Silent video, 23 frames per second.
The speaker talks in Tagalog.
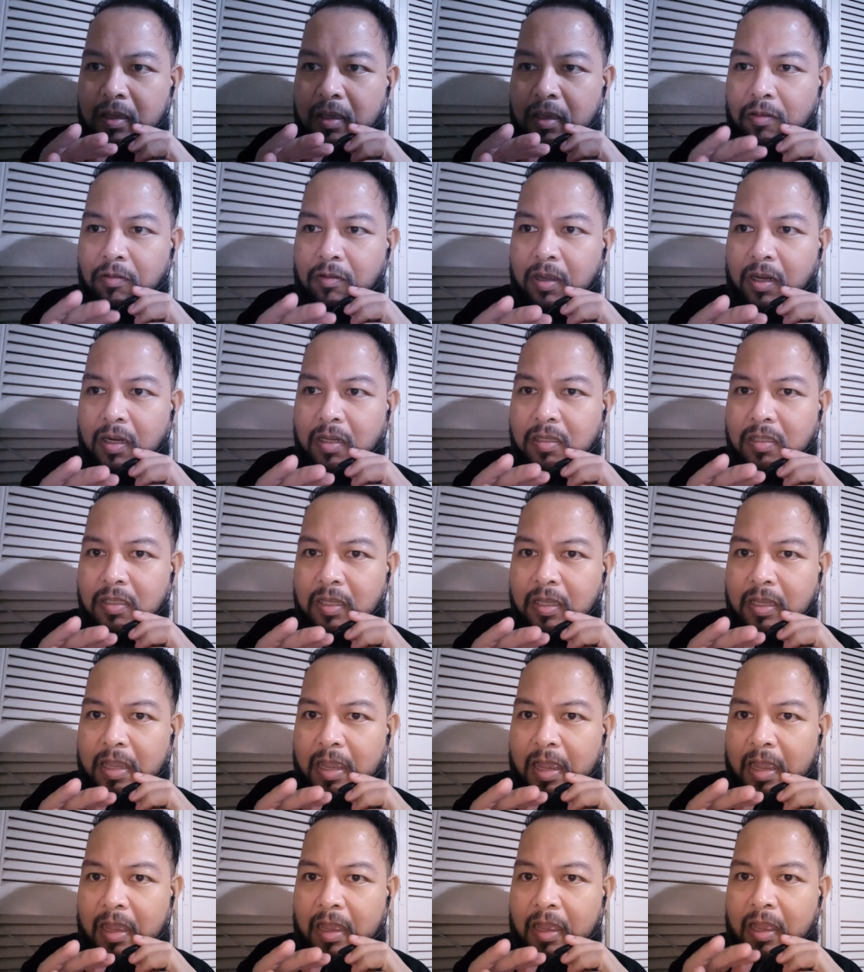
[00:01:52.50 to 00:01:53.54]

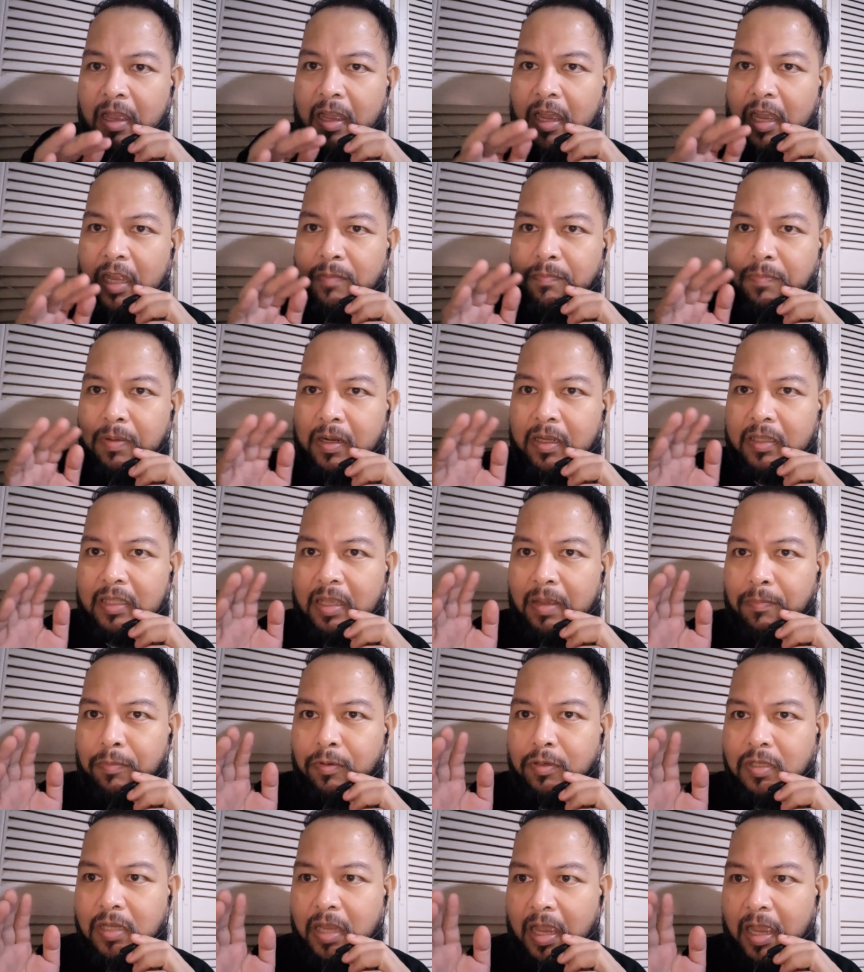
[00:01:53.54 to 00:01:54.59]
Eukaristiya at
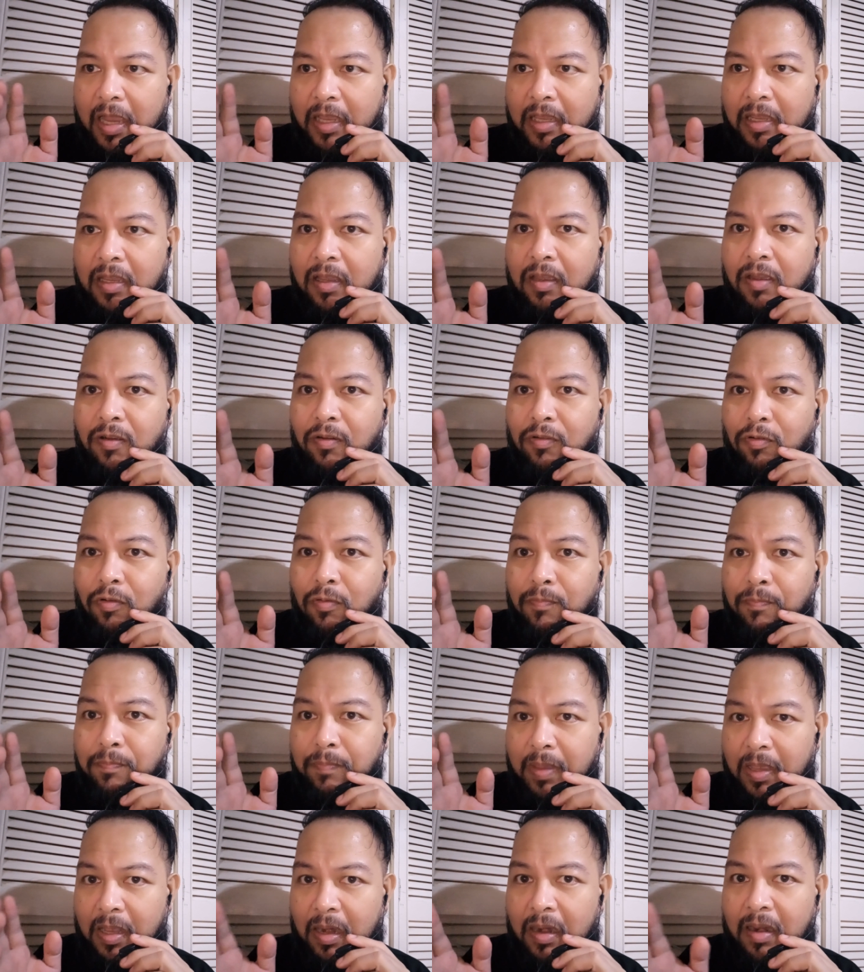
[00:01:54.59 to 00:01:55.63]
pagkatapos ay
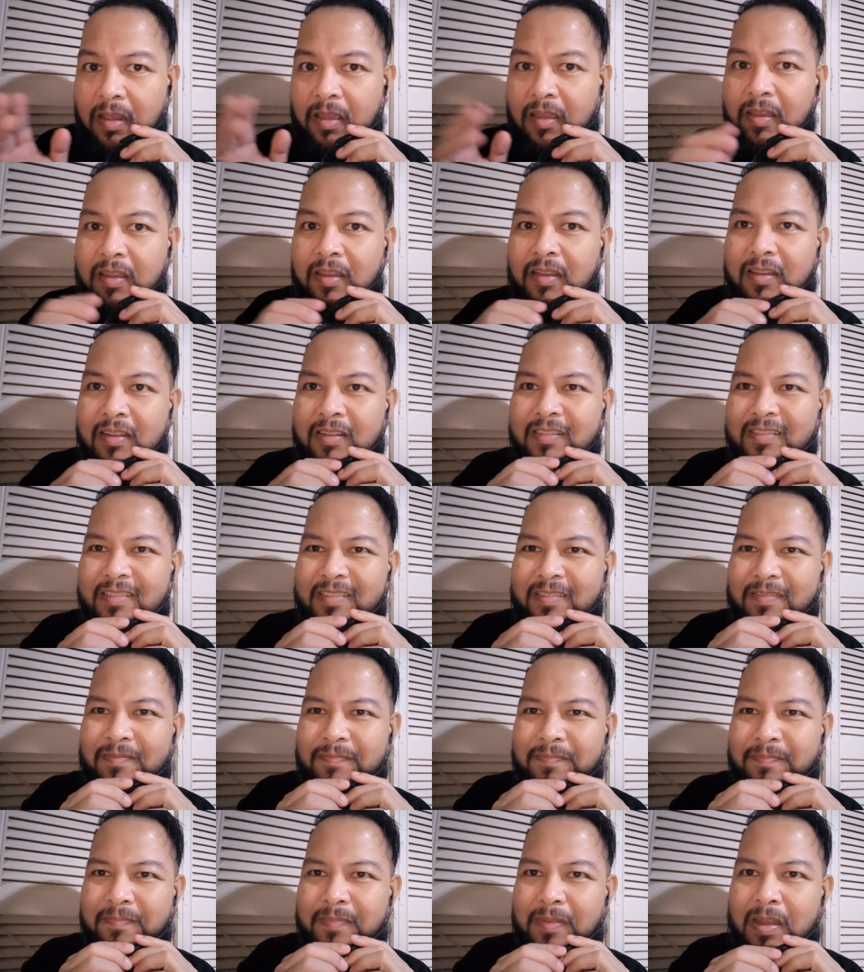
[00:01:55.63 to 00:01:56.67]
kumpil.
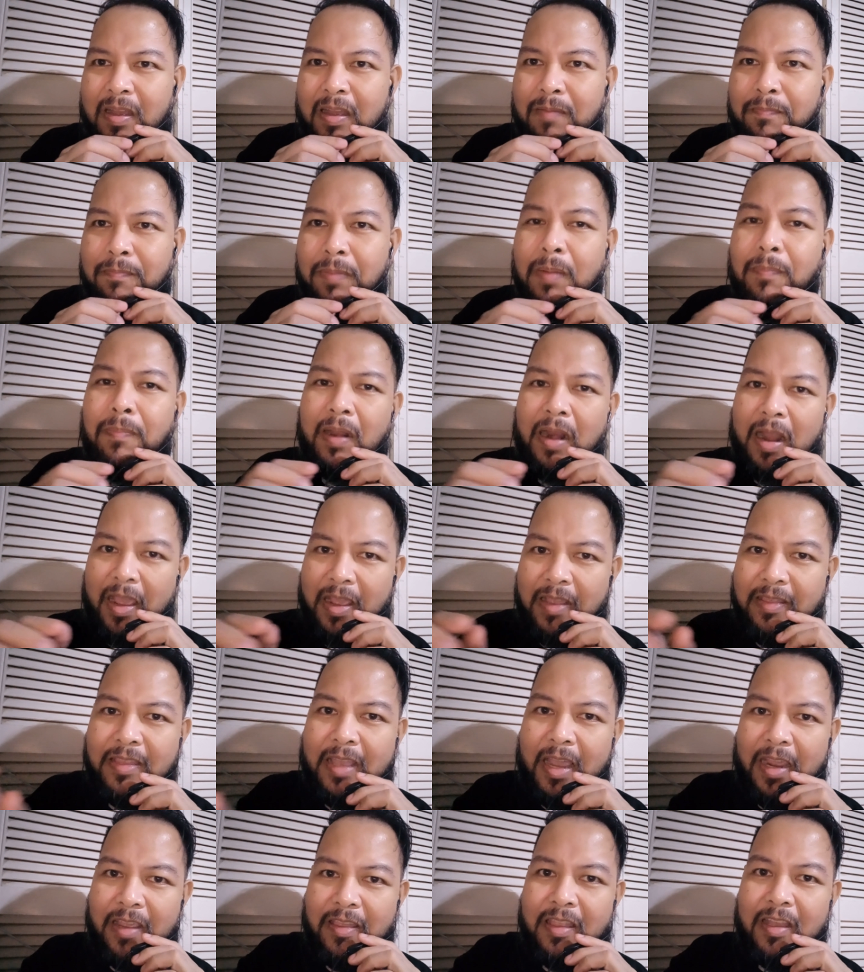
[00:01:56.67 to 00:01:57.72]
mapagpalain
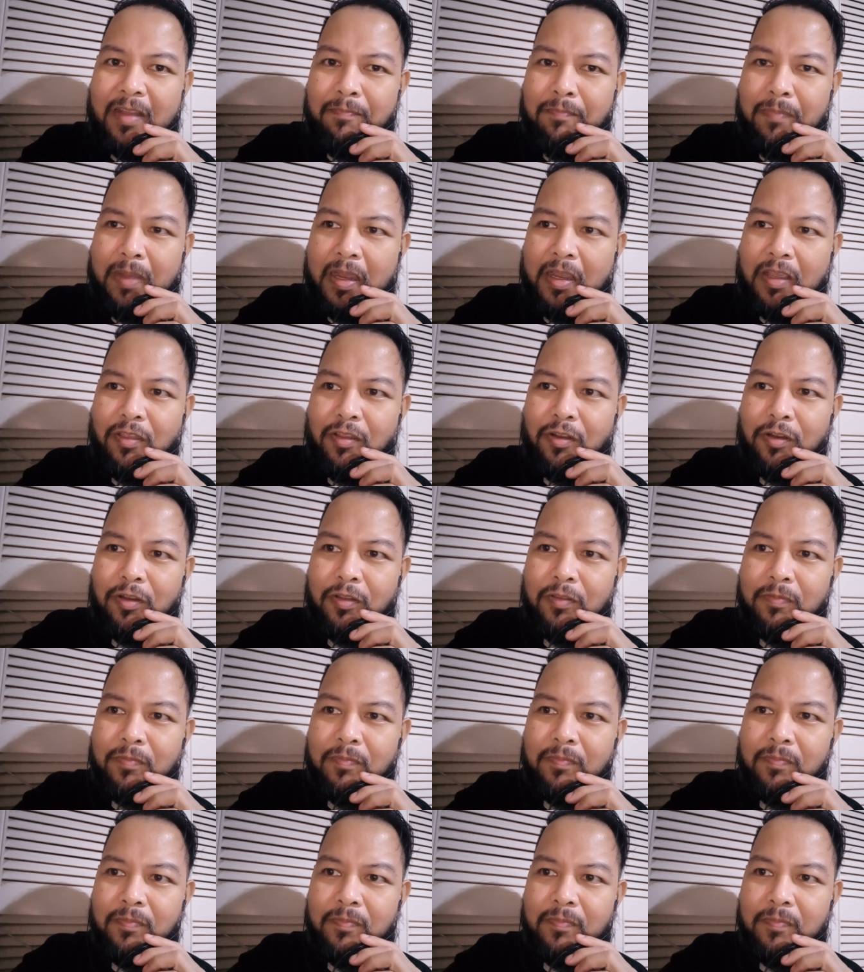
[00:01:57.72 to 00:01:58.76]
tayo ng
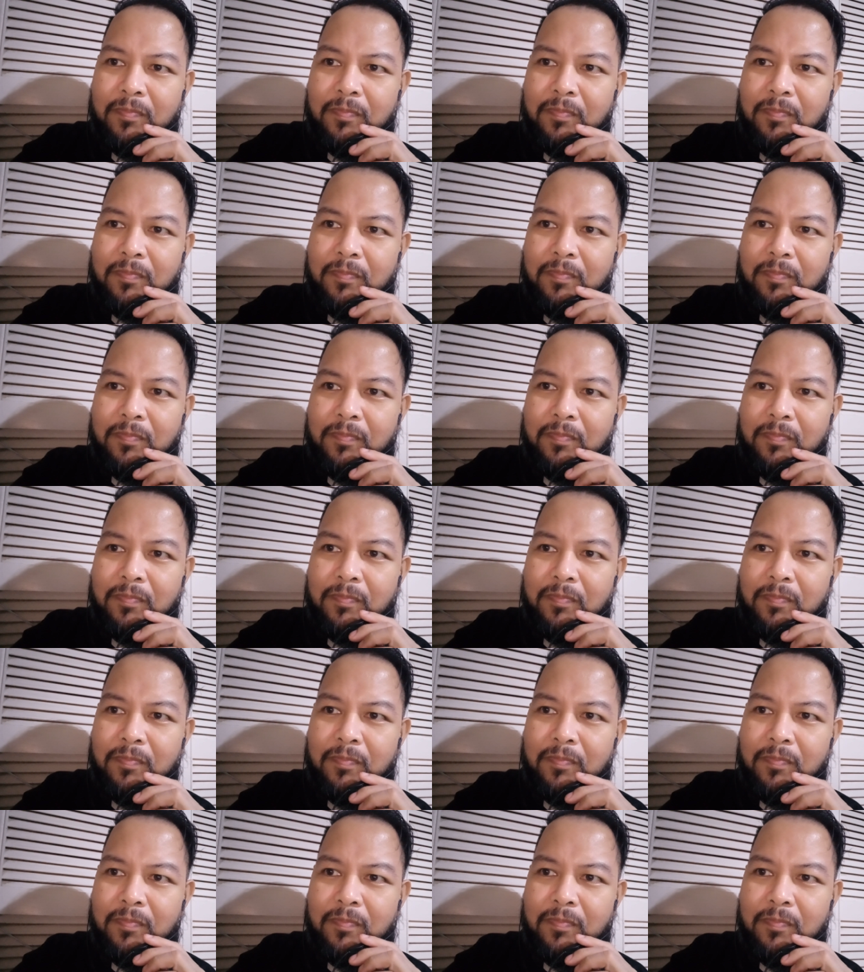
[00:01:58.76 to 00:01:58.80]
Panginoon.